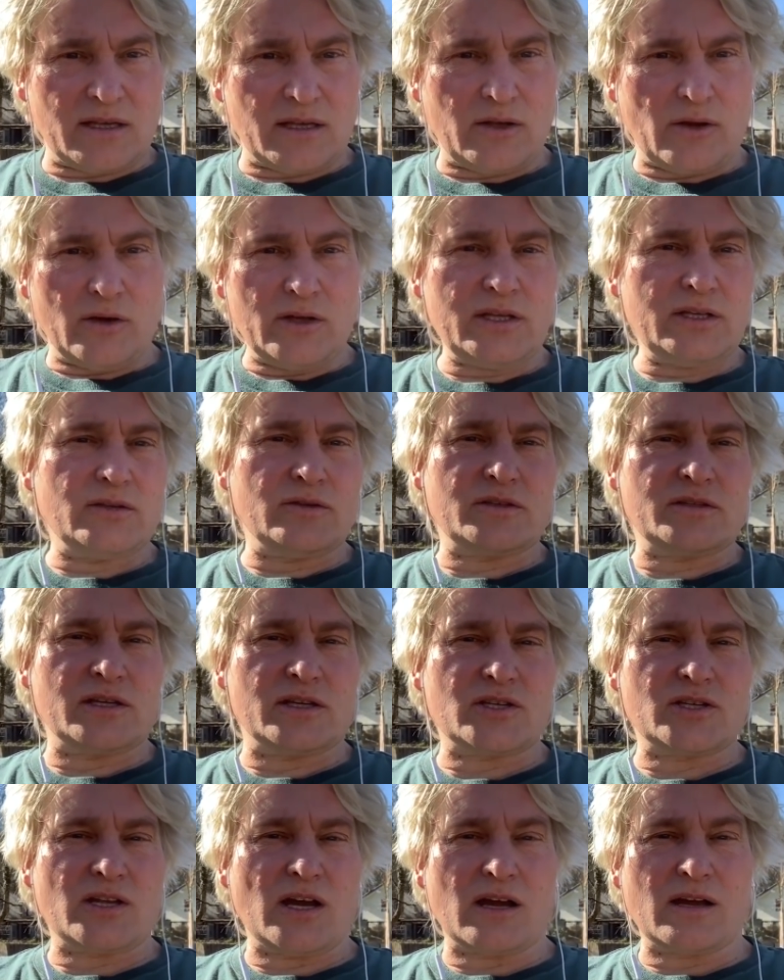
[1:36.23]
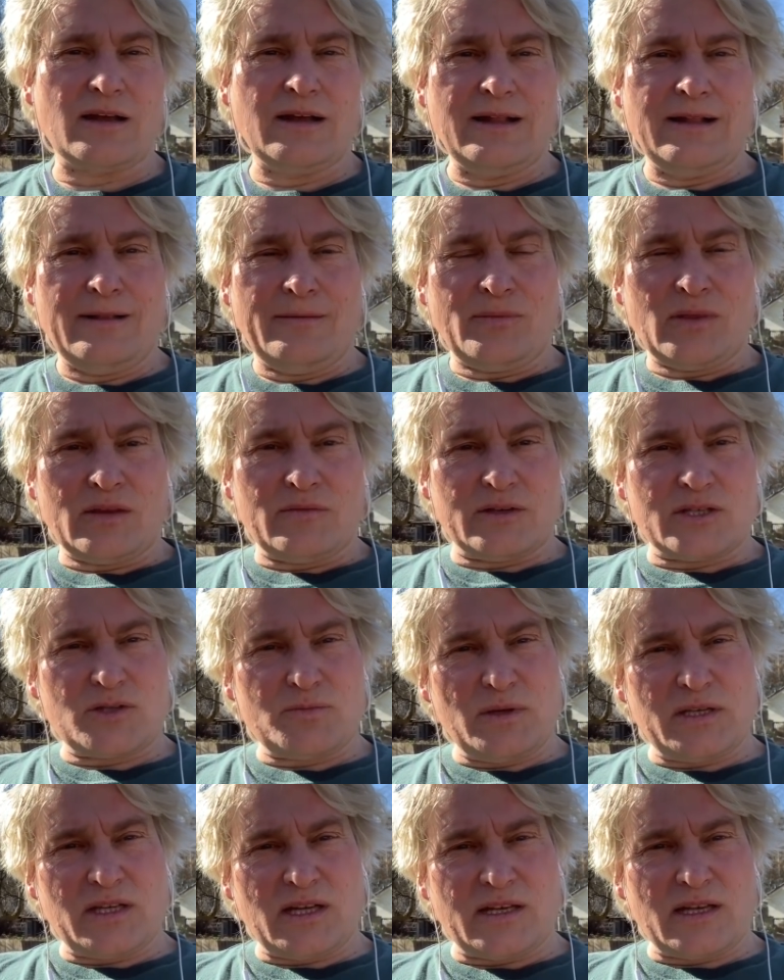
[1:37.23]
sie leuchten noch sehr stark, was
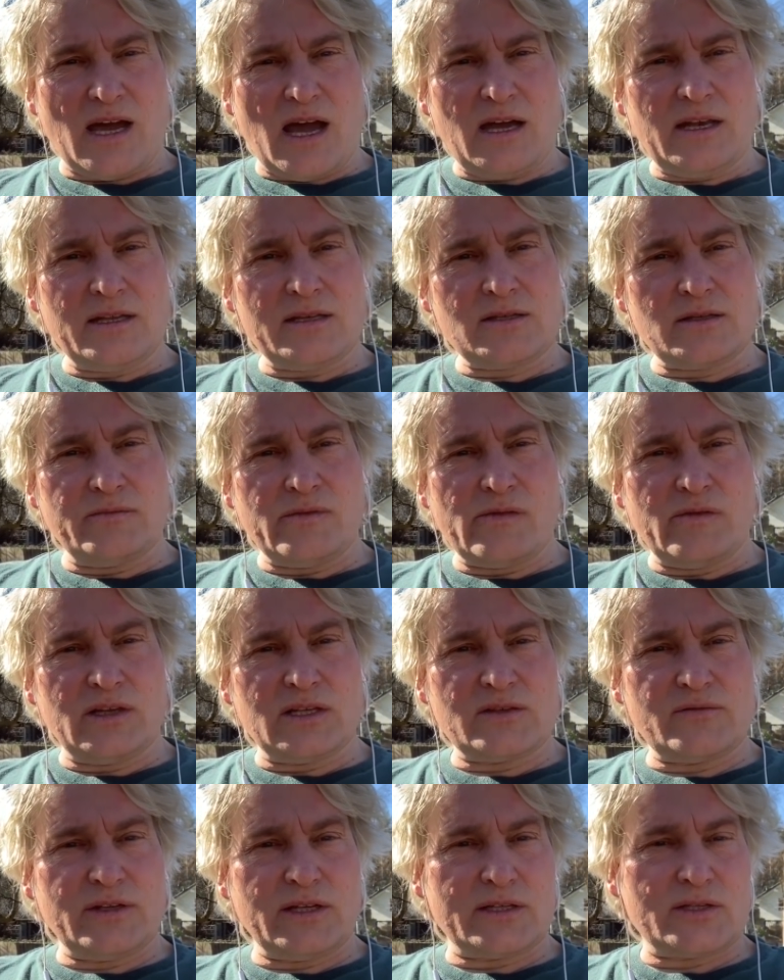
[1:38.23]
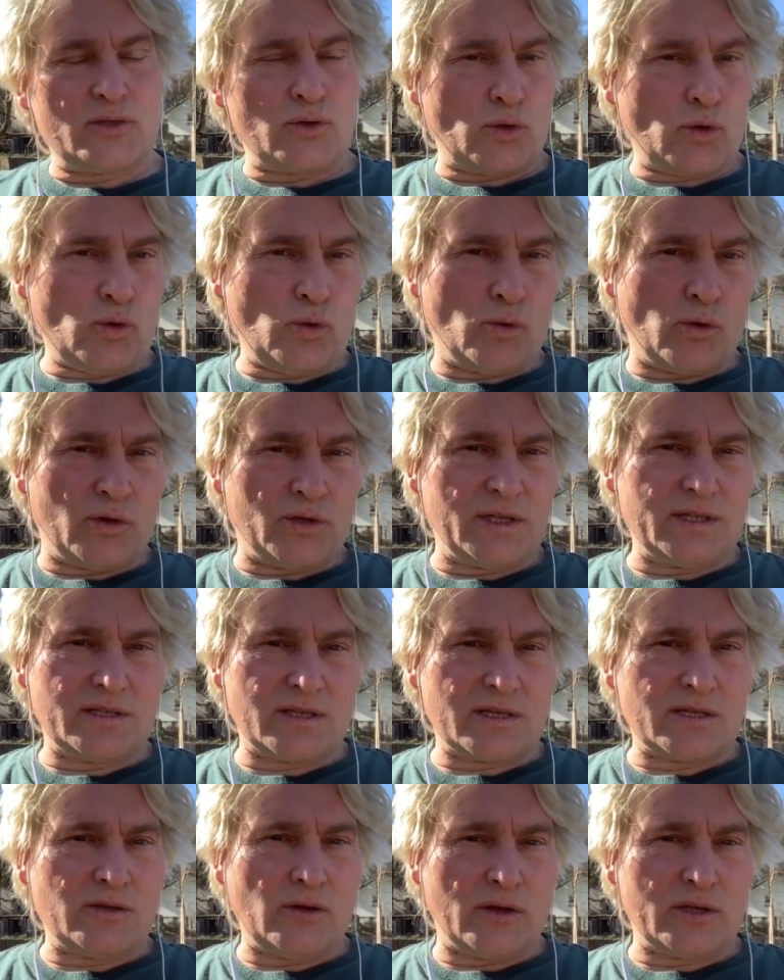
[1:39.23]
später nachlässt. Dann werden wir das wieder zurückholen,
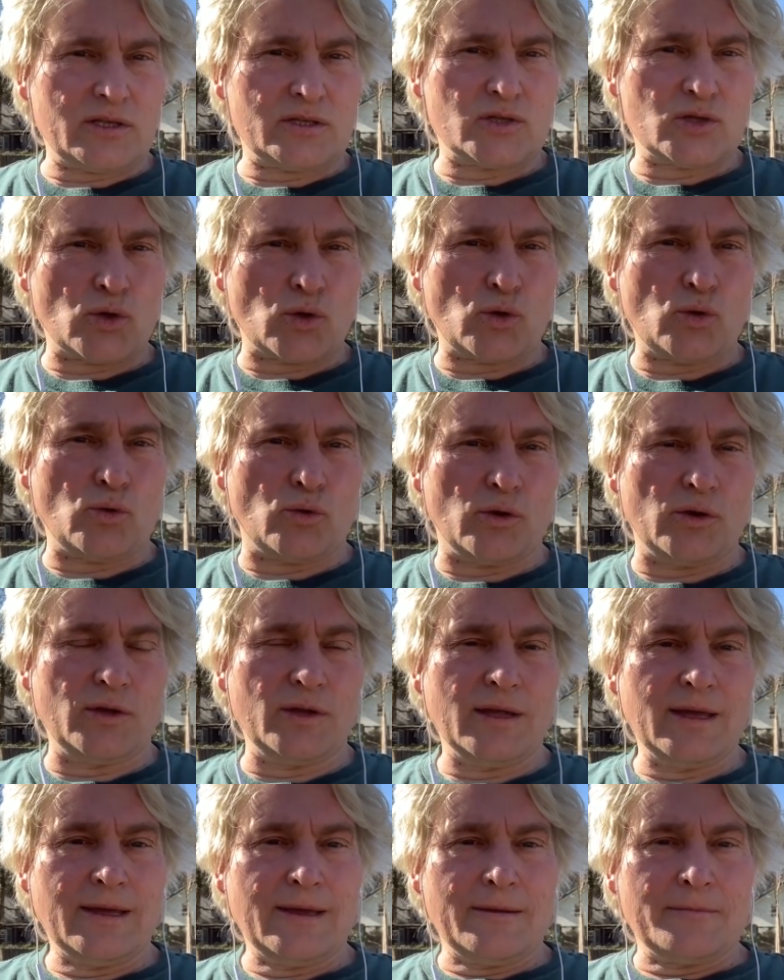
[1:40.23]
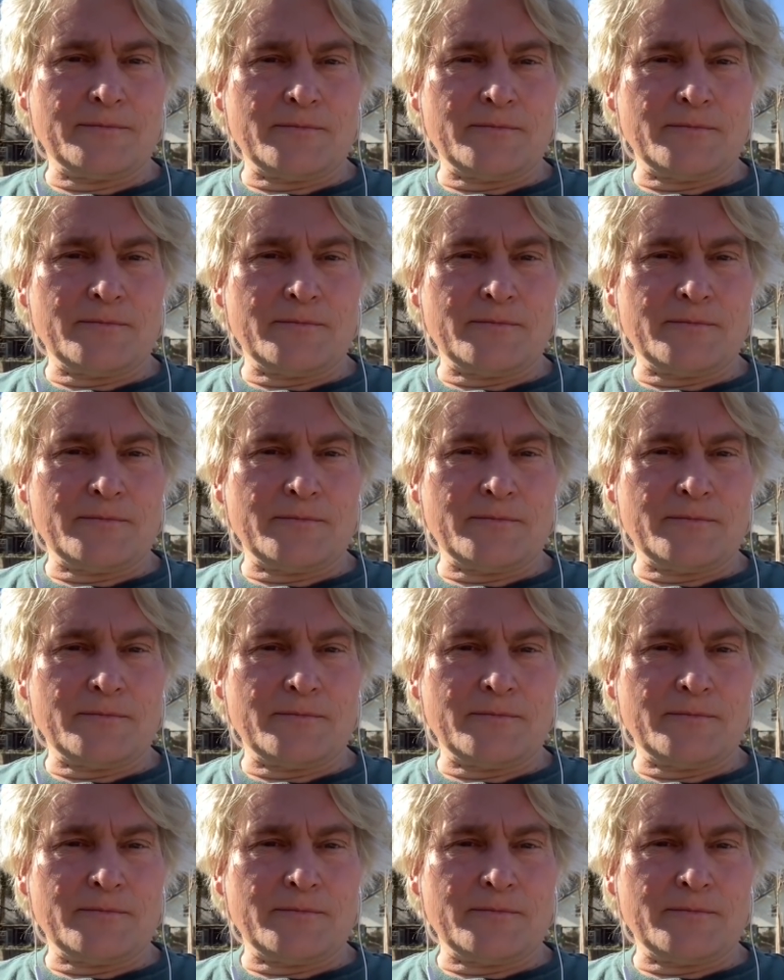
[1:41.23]
dieses Leuchten zurückholen